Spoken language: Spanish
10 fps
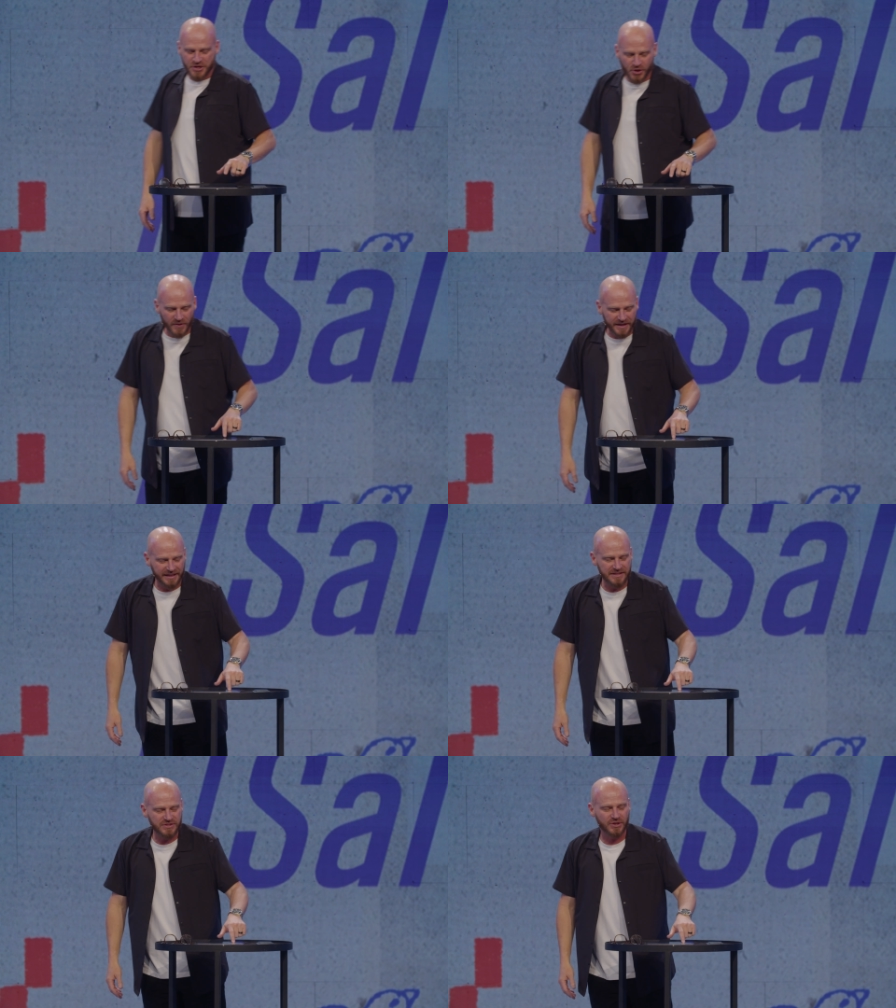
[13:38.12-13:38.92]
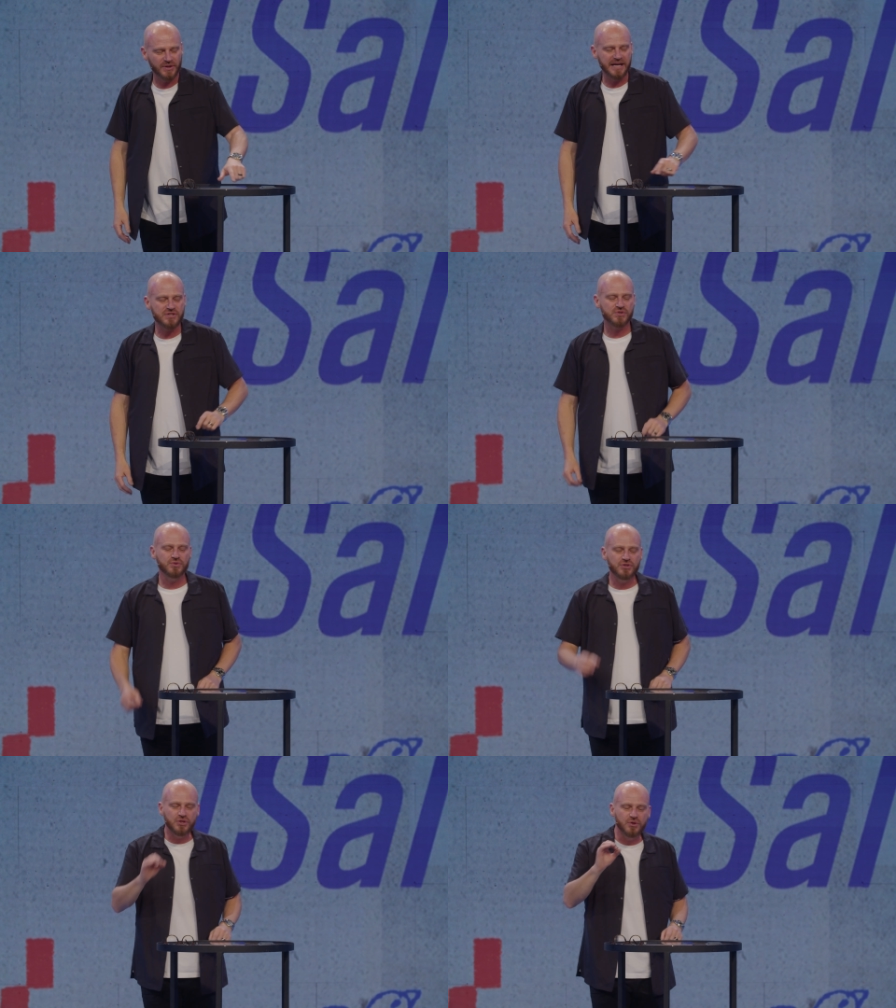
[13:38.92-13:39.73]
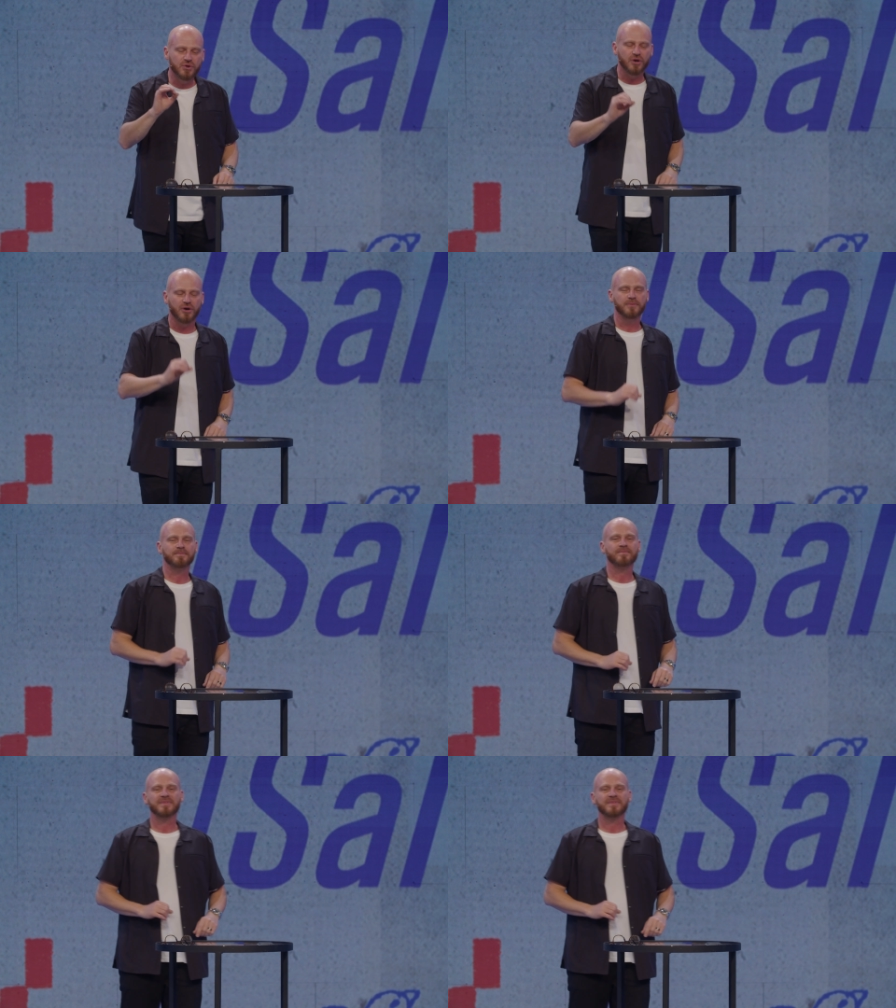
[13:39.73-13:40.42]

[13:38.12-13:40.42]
yugo de Cristo es un yugo